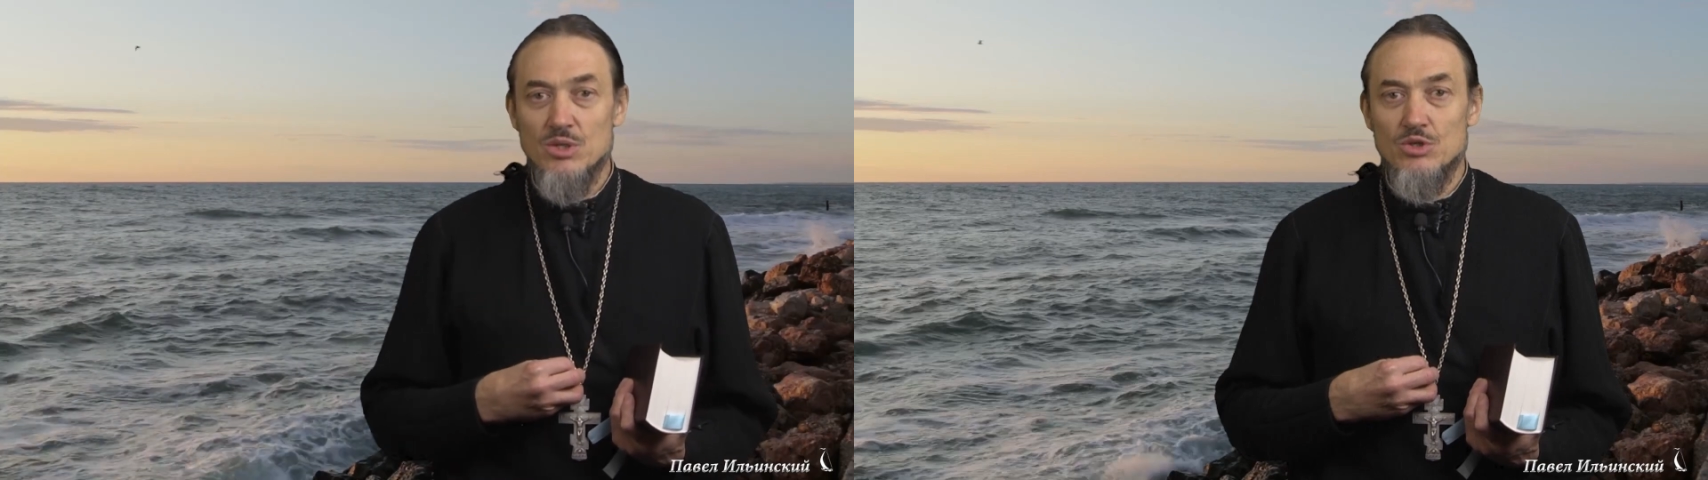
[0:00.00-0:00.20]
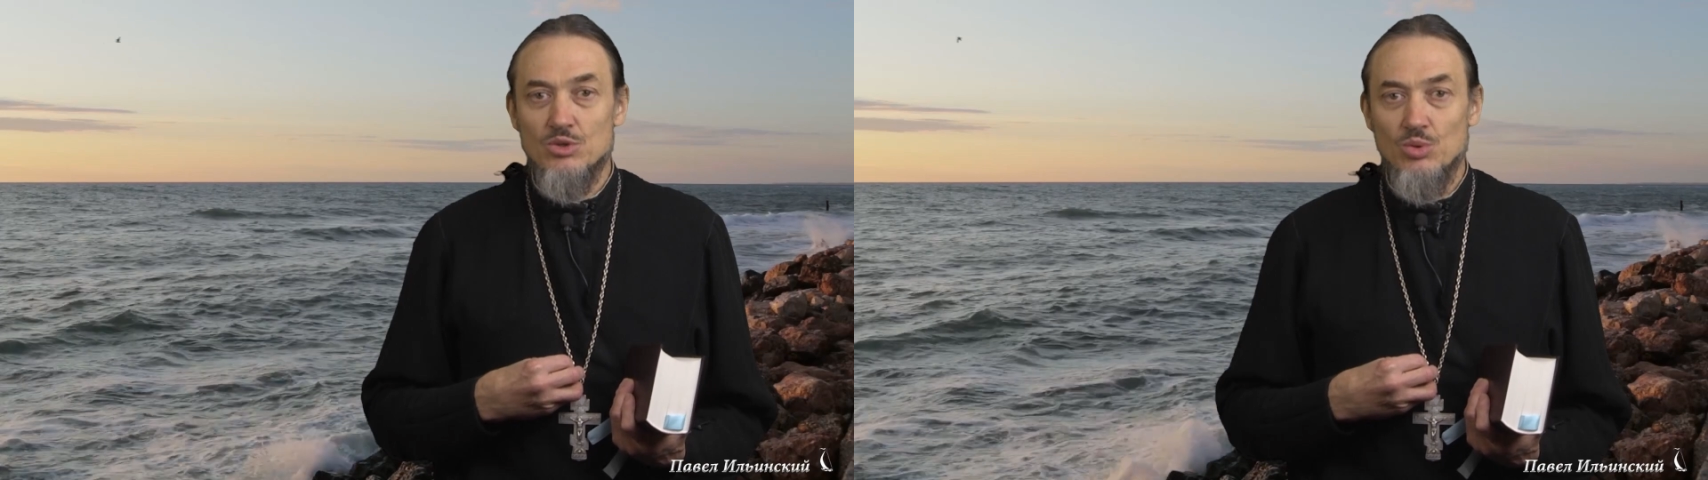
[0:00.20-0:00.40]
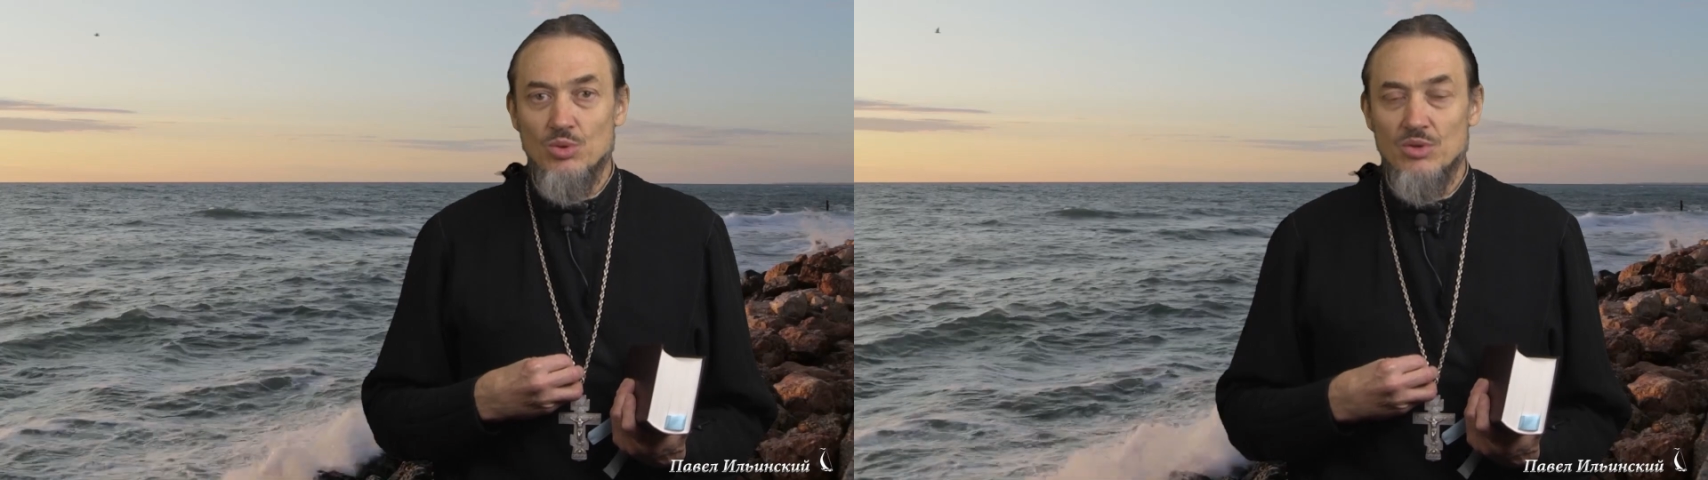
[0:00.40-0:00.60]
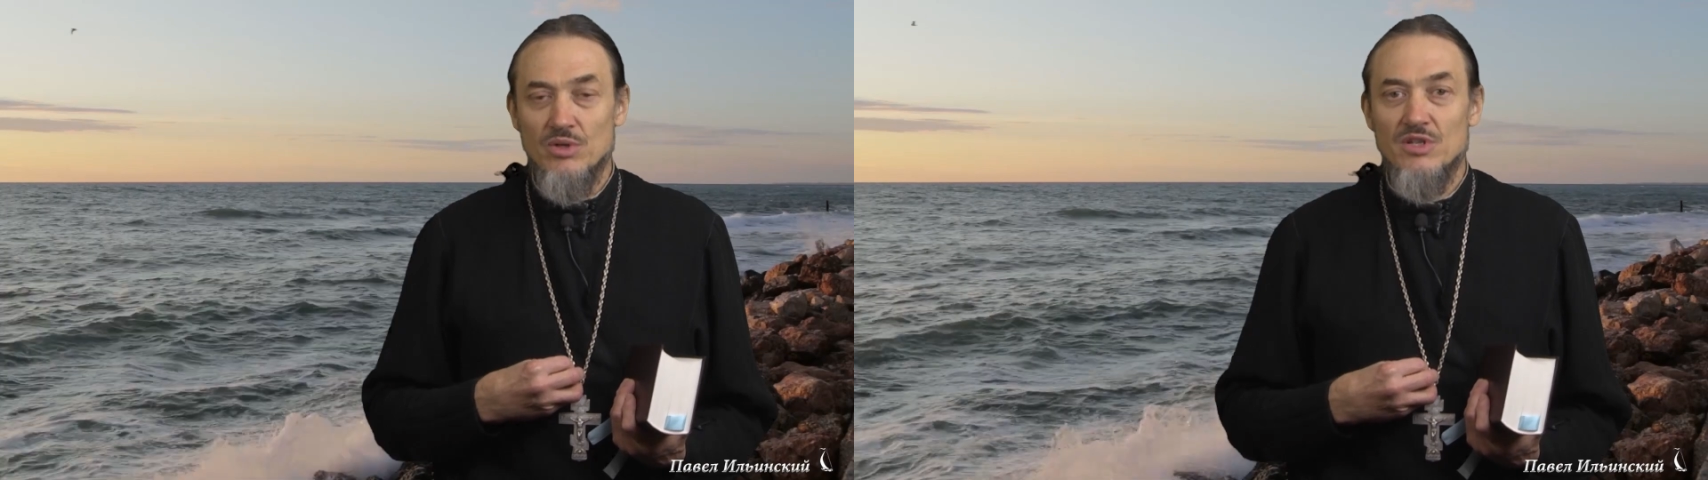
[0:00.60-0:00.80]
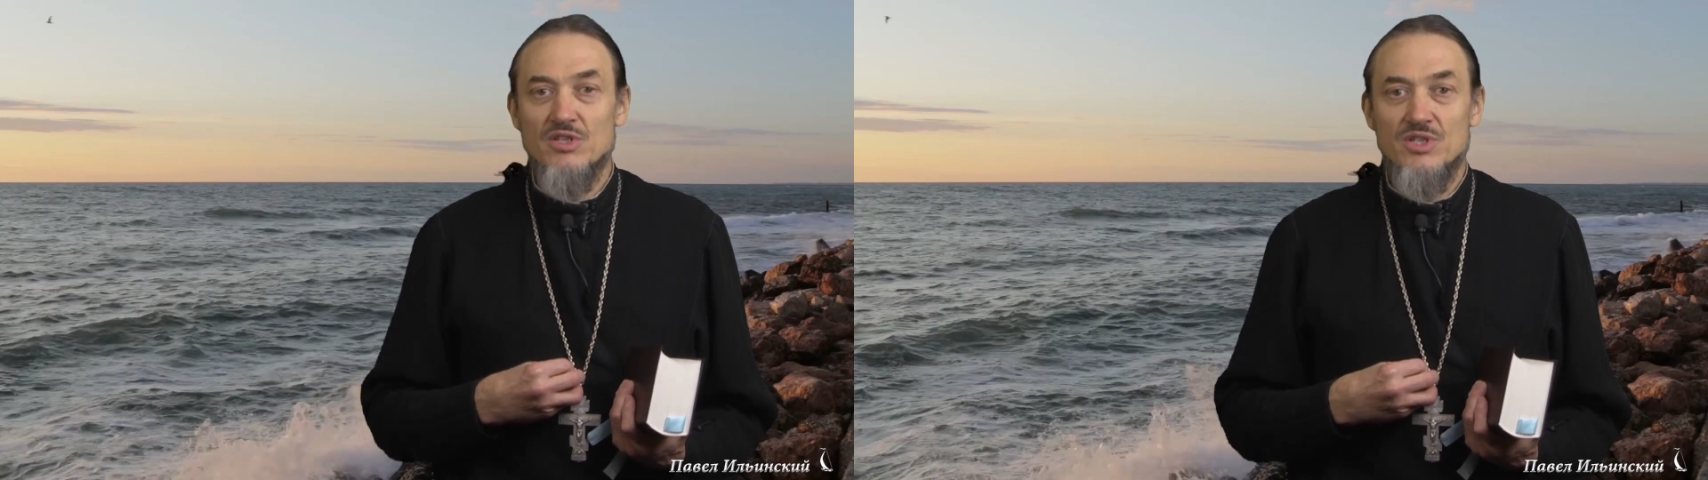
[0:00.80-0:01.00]
что
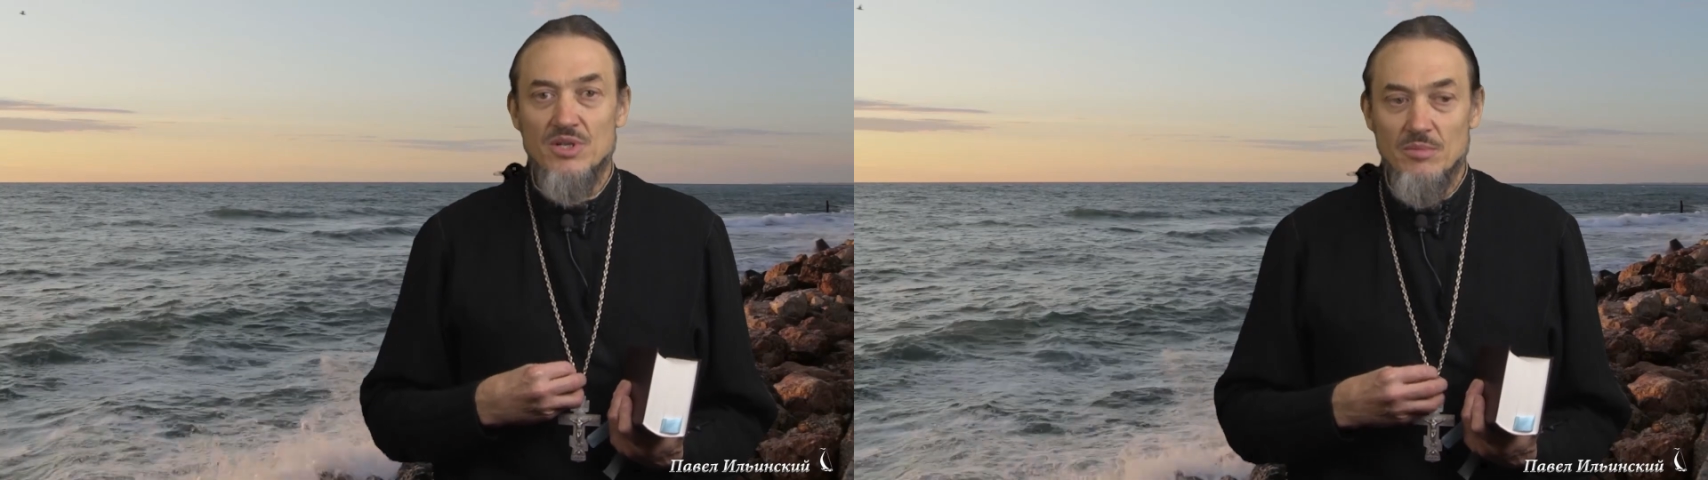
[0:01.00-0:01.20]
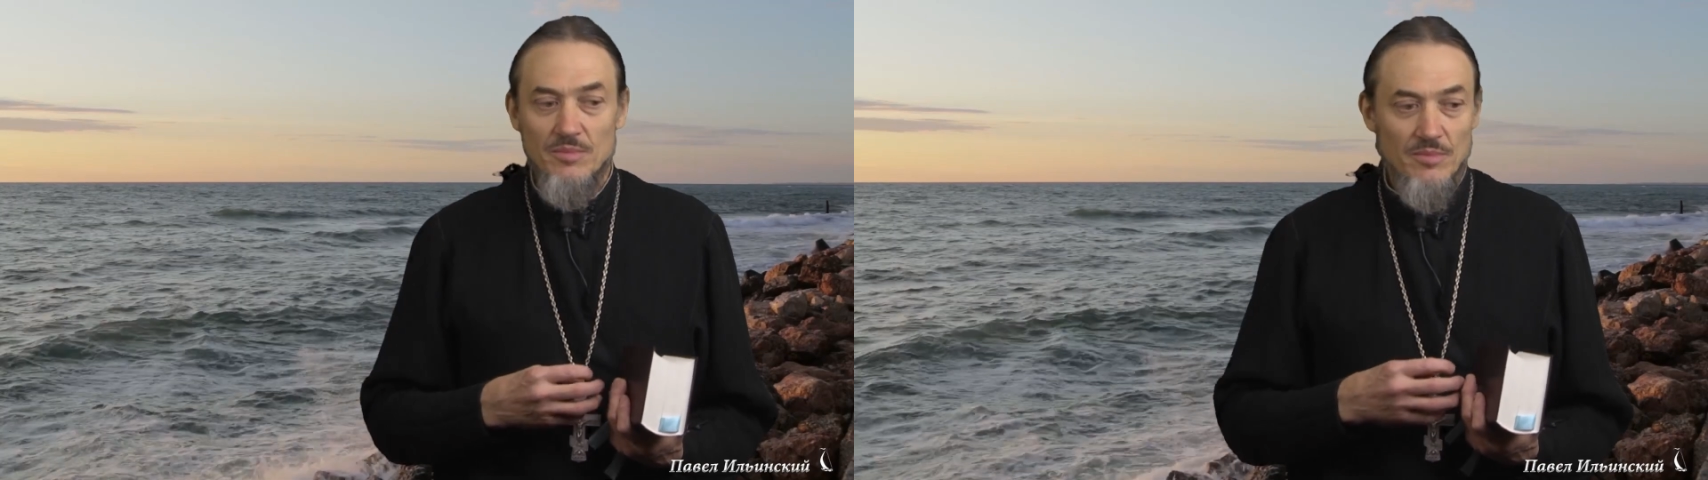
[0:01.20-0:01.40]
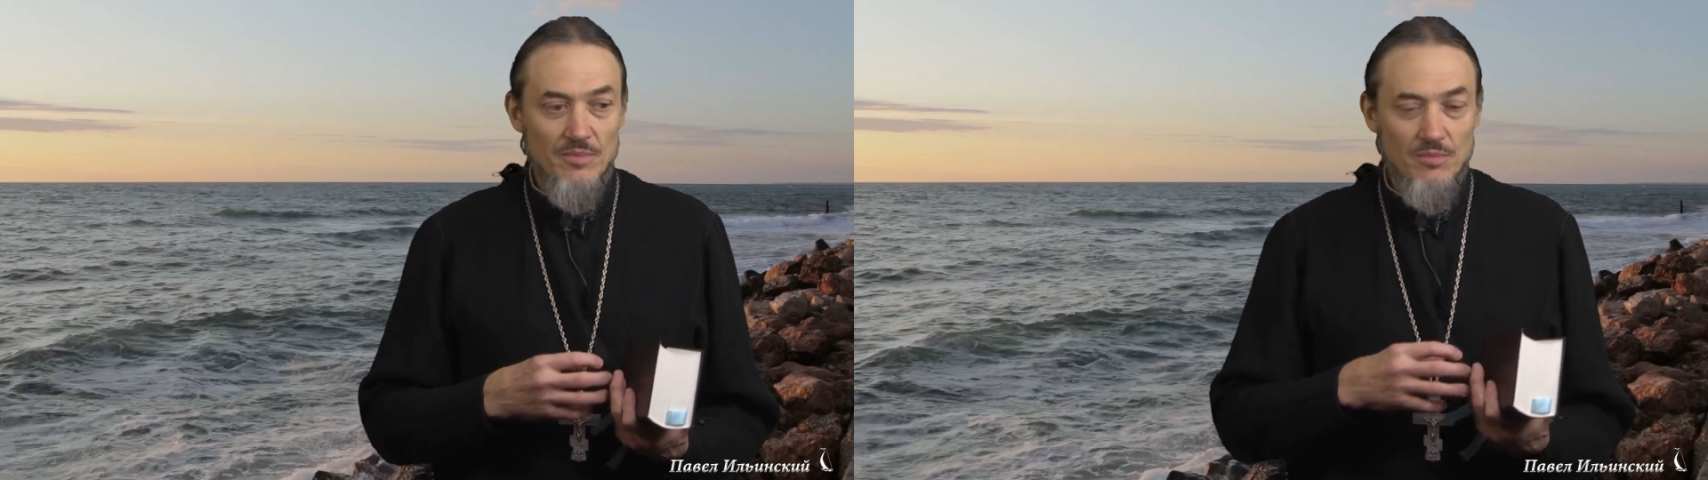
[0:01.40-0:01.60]
чем